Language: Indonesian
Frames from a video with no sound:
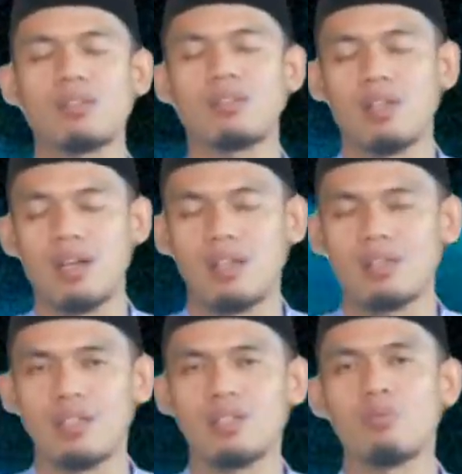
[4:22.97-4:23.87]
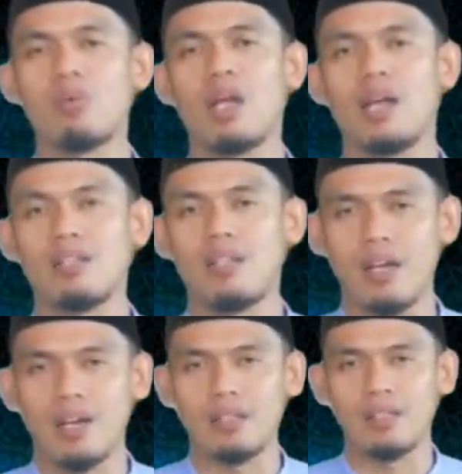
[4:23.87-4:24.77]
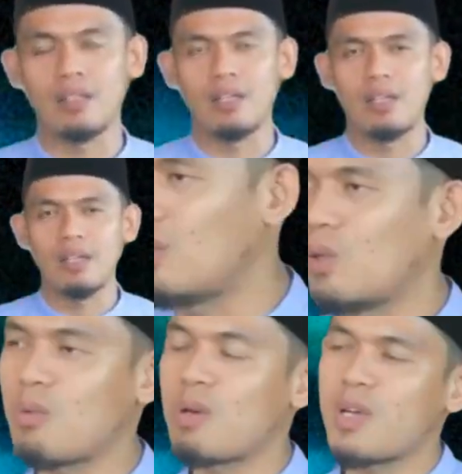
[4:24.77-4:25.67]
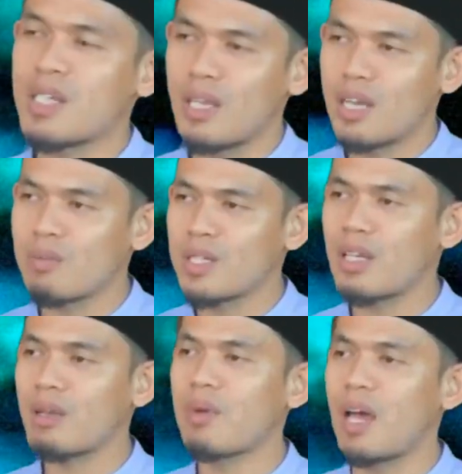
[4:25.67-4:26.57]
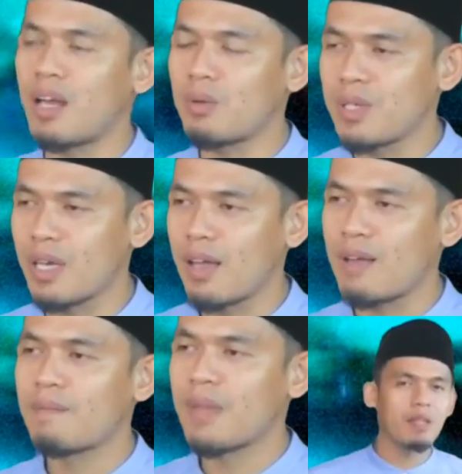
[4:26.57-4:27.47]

Attas, Ratibul Haddad, itu memang masyaih-masyaih Ba'lawiyah.